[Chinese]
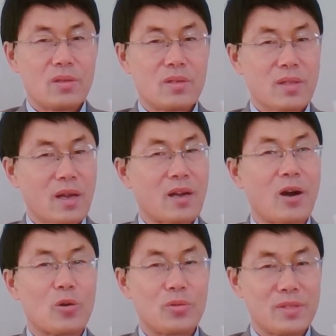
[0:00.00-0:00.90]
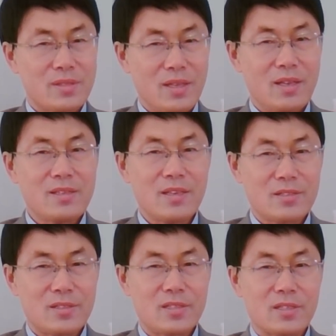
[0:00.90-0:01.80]
他考虑的第一件事
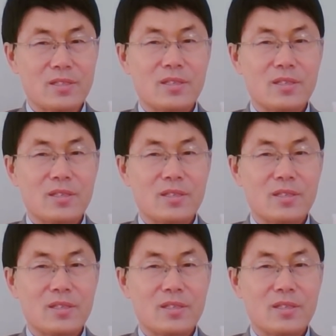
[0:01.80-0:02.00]
情